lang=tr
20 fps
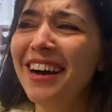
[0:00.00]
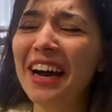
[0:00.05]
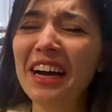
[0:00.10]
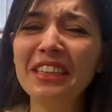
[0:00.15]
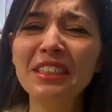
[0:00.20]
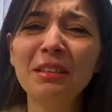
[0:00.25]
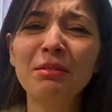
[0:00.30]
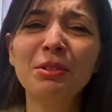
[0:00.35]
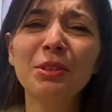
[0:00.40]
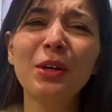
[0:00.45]

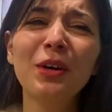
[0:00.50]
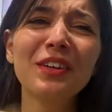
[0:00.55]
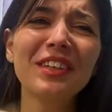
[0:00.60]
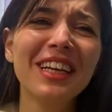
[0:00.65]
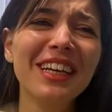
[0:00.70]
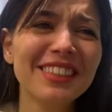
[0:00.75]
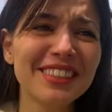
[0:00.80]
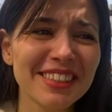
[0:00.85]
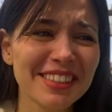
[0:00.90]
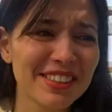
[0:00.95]
Annem şok
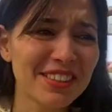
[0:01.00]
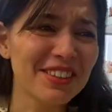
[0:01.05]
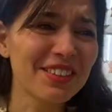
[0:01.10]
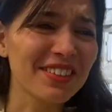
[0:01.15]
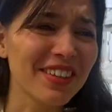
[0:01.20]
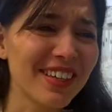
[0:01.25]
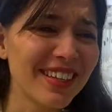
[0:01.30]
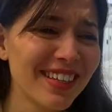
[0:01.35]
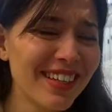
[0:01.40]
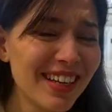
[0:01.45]
geçirdi
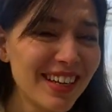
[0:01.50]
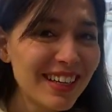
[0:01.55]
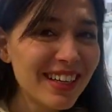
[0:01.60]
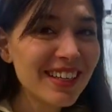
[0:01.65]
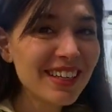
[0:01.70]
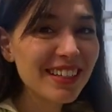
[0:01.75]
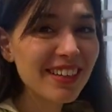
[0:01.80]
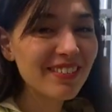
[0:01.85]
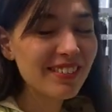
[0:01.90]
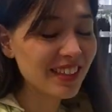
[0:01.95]
şu an.
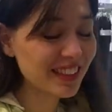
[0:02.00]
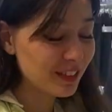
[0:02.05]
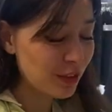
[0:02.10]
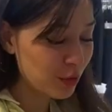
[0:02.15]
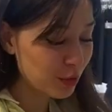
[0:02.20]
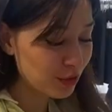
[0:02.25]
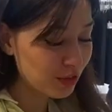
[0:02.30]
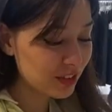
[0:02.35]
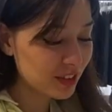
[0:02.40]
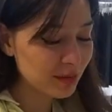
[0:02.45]
Evet
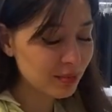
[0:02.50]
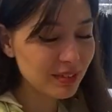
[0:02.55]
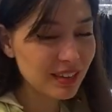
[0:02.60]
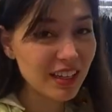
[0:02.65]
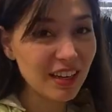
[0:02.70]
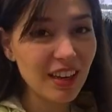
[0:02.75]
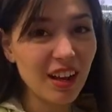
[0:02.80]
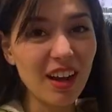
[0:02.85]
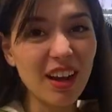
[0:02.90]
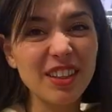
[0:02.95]
420
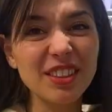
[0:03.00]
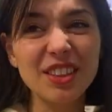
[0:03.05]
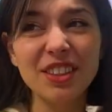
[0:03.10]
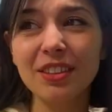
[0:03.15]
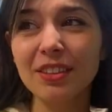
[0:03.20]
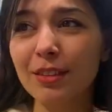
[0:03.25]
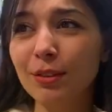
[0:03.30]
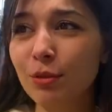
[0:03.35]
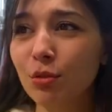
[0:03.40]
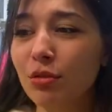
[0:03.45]
TL
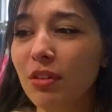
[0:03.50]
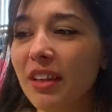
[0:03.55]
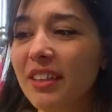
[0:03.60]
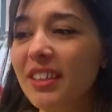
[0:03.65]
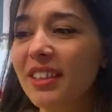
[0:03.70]
aşırı güzel.